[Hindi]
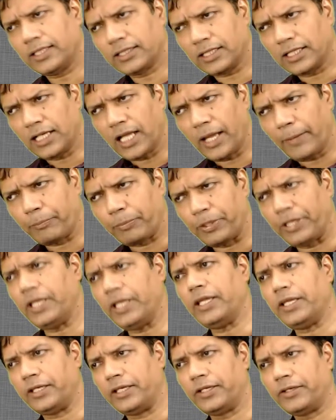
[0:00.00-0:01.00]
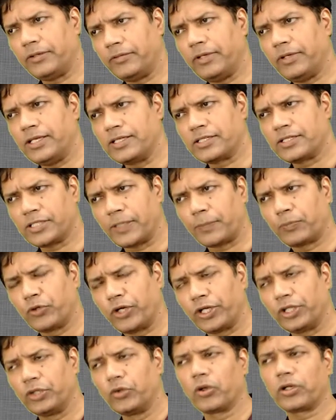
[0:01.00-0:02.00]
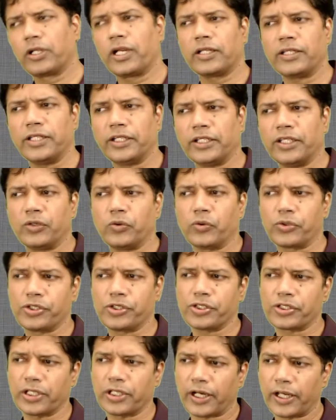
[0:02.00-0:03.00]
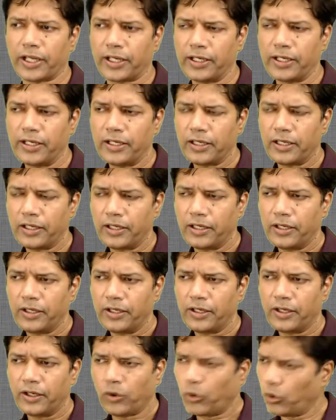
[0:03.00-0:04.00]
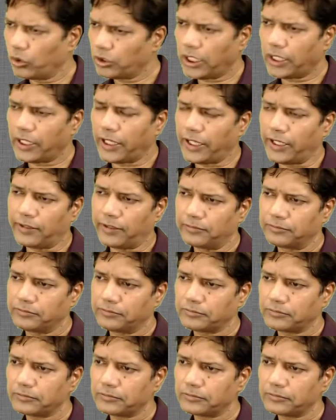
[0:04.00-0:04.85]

कितना भी इन सबको इग्नोर करने की कोशिश करें होता नहीं